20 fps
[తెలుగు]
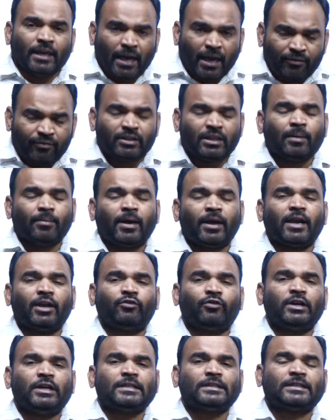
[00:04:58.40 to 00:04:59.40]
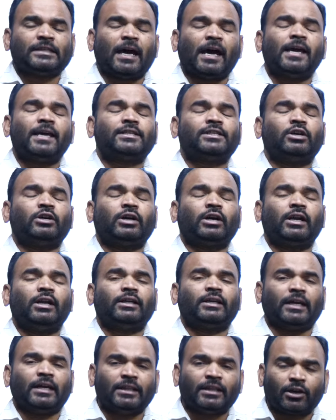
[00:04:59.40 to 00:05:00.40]
ఏ విధమైనటువంటి సహాయ సహకారాలు
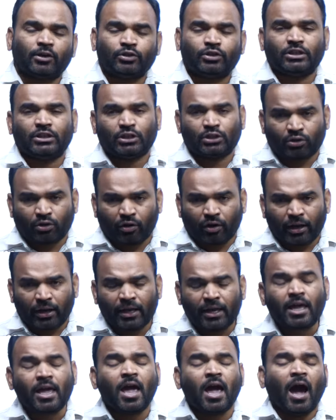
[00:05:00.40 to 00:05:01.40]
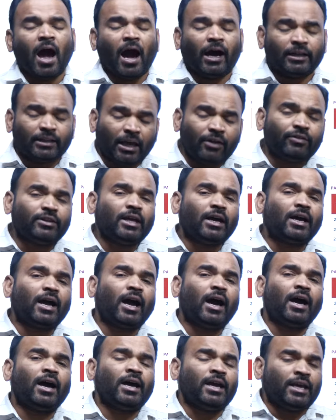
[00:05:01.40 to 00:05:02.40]
కేంద్రం నుంచి తీసుకోవాలి
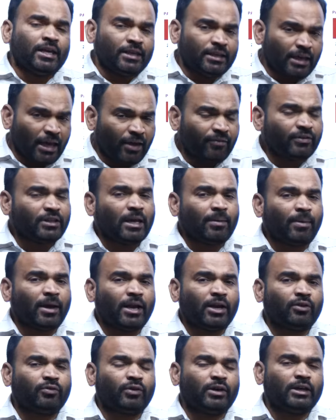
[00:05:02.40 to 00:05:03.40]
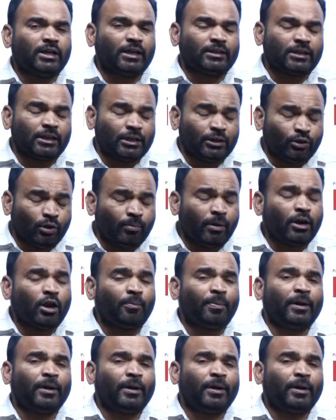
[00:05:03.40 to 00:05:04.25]
అదేవిధంగా ఏ విధమైనటువంటి అసలు ఈ డొమైన్లో